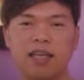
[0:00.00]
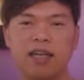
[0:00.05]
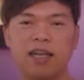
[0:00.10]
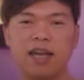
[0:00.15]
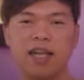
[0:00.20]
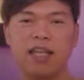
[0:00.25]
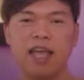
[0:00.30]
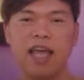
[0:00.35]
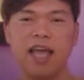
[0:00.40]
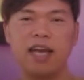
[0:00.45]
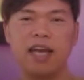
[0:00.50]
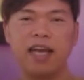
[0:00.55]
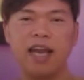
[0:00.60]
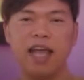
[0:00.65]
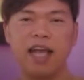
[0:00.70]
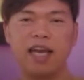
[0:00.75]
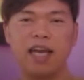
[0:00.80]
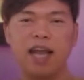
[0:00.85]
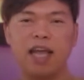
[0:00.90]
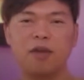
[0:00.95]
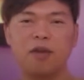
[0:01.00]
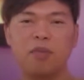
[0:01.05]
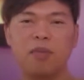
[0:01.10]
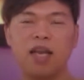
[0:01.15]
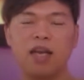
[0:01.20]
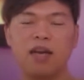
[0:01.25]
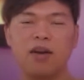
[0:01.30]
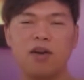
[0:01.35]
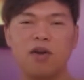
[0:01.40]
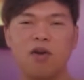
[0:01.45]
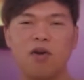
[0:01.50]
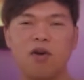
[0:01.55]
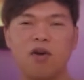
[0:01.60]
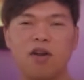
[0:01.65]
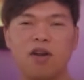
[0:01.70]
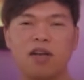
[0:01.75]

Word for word: กระแทกแดกดันเผ็ดร้อ